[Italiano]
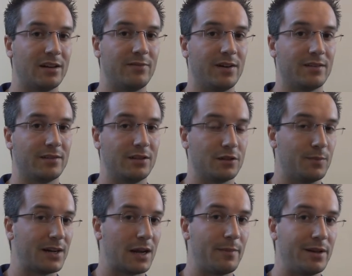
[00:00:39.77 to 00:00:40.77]
la fase di
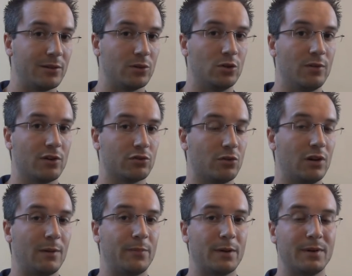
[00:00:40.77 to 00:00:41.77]
sbarramento, dove solo
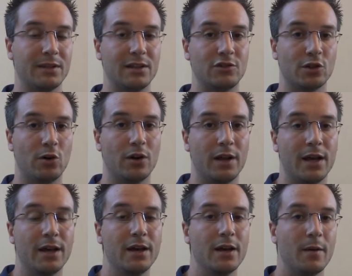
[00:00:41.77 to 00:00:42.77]
la prima del girone